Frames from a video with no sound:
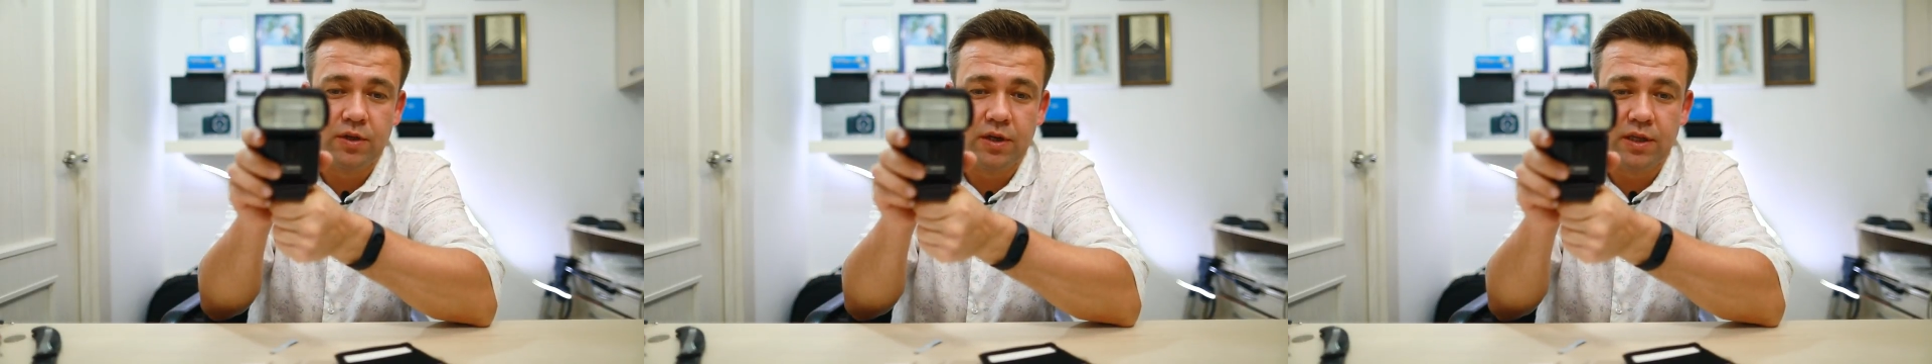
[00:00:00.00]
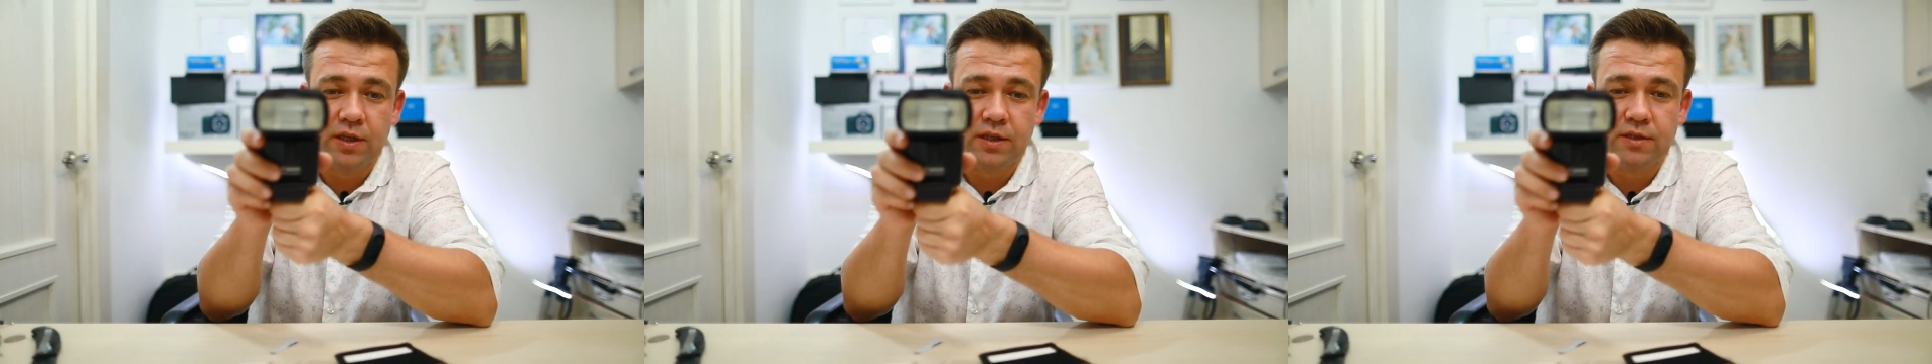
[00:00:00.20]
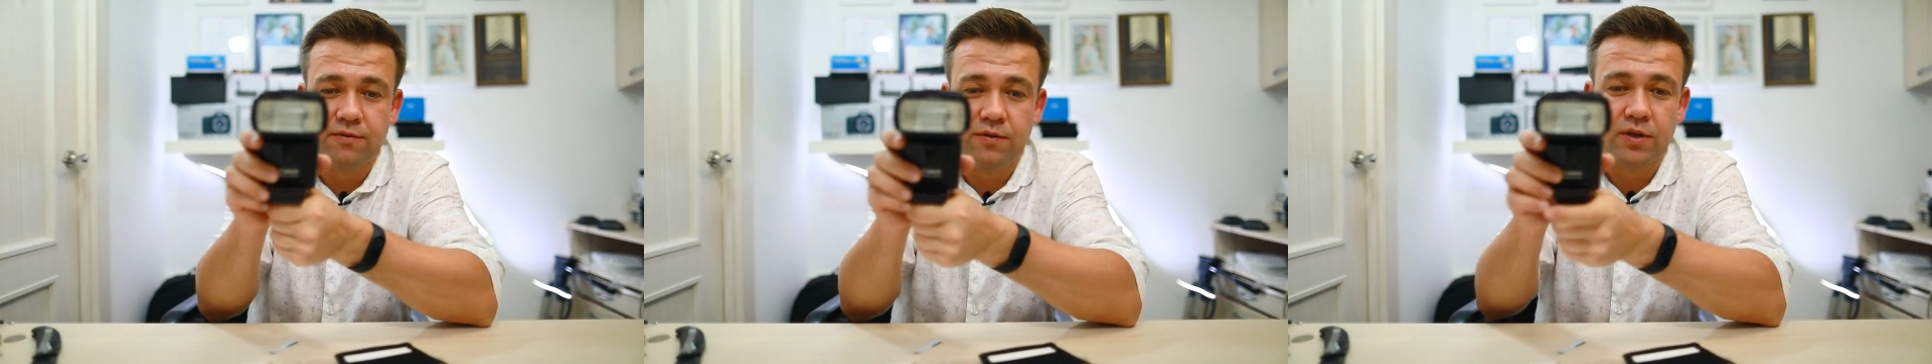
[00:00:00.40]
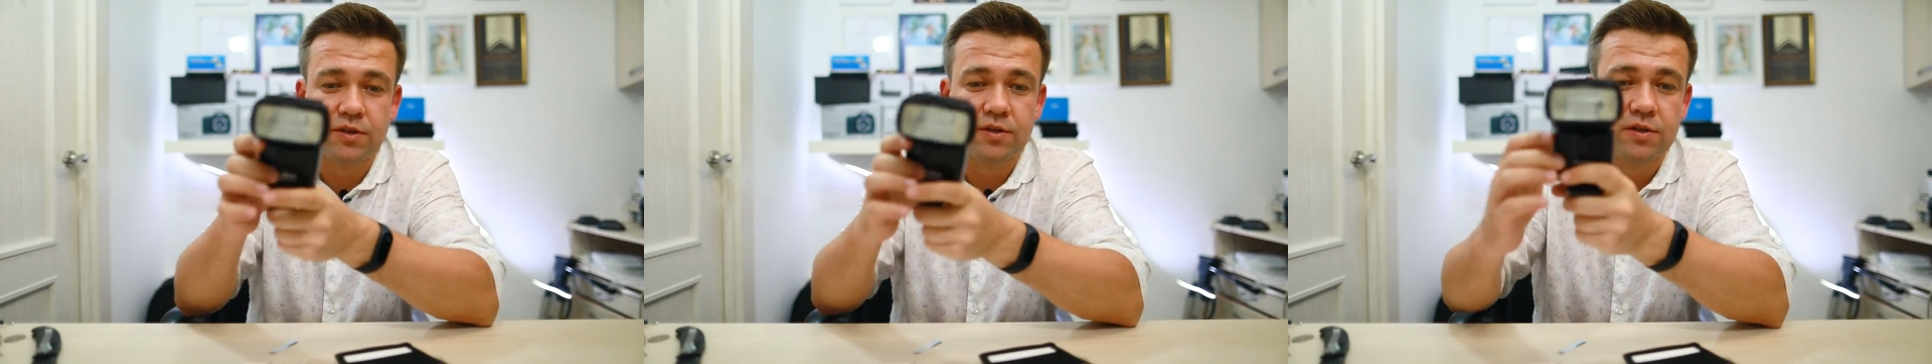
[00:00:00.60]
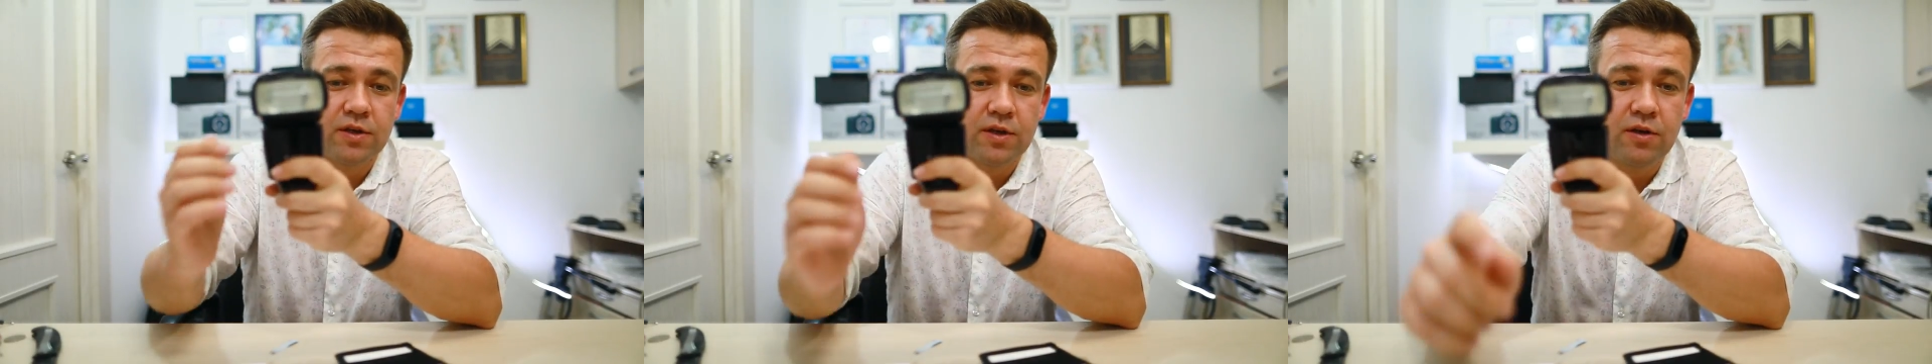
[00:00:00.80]
она
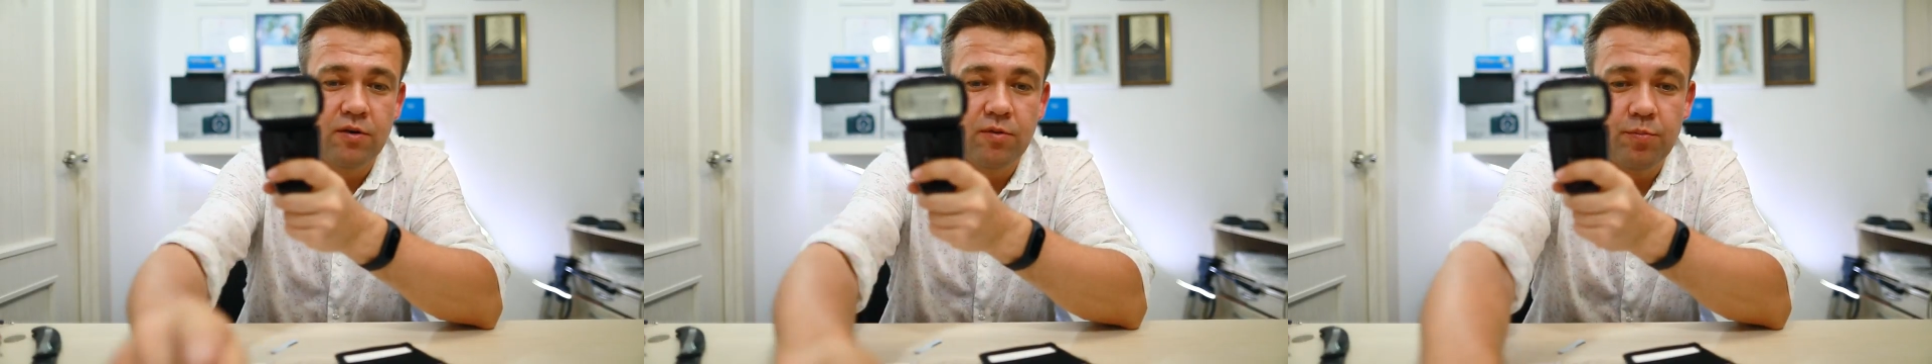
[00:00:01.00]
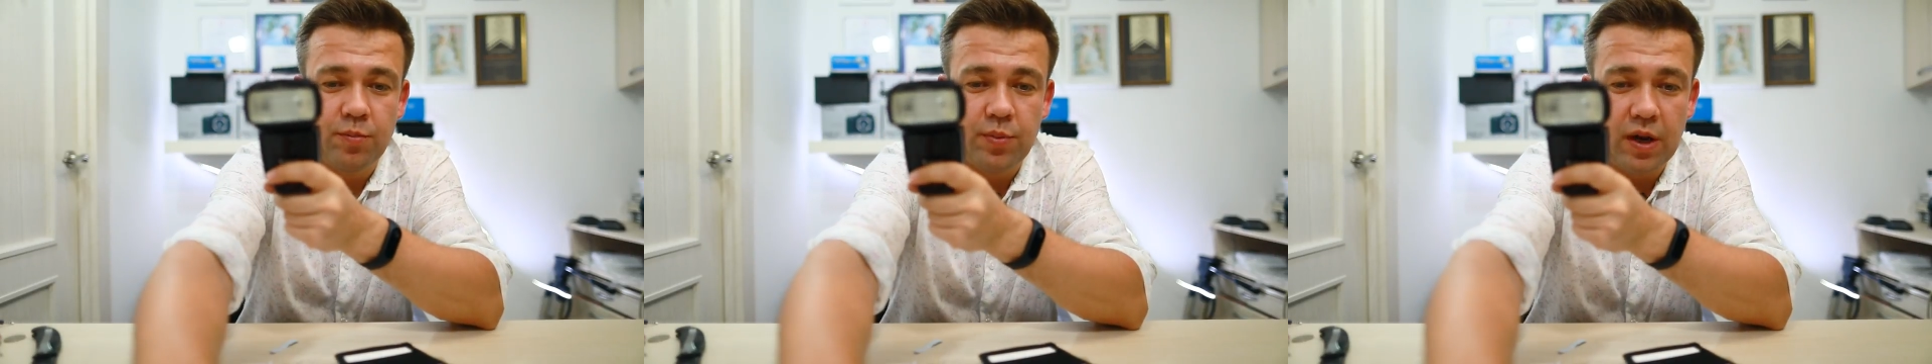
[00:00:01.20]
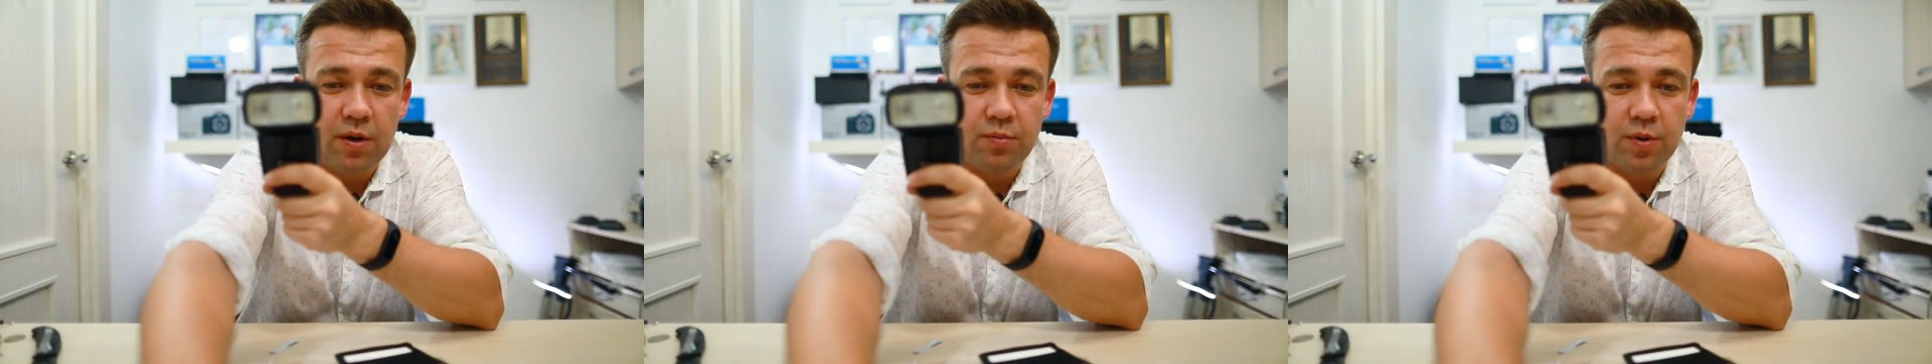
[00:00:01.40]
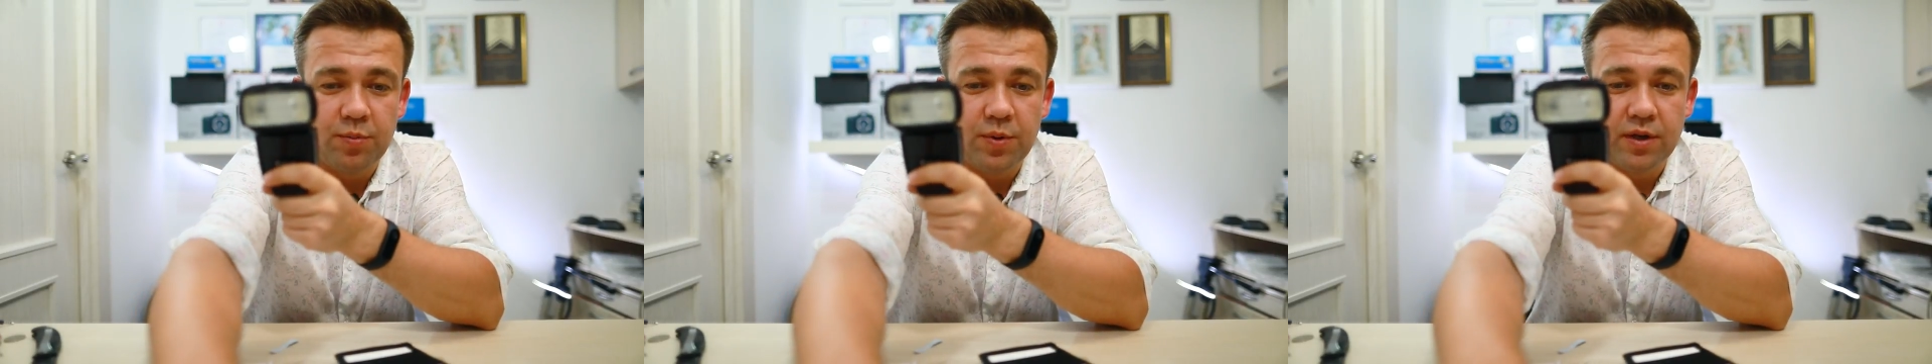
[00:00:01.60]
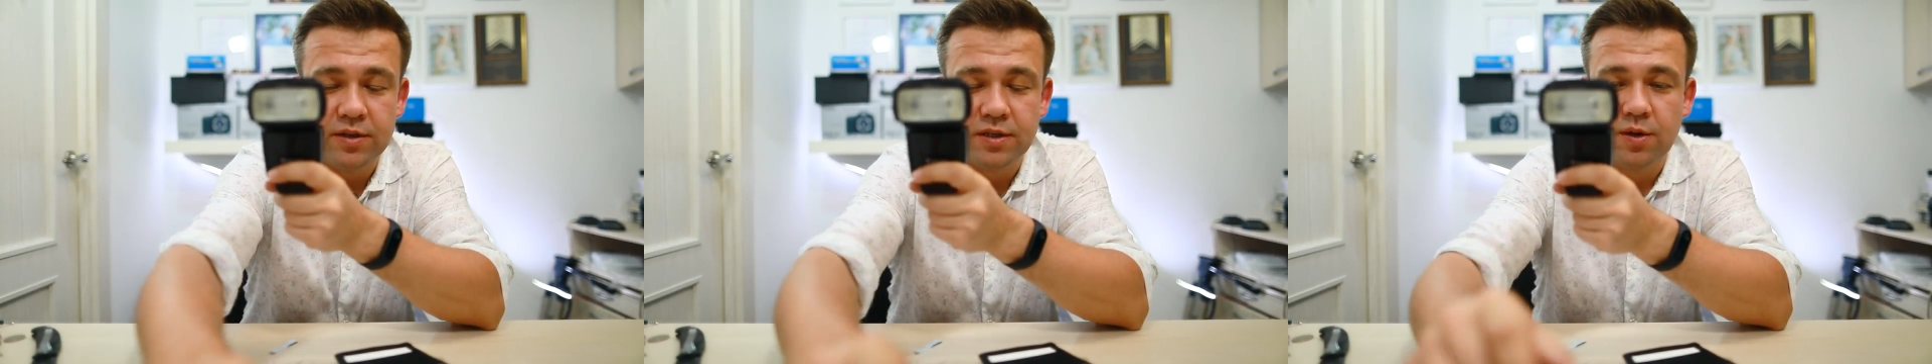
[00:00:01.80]
светит прямо перед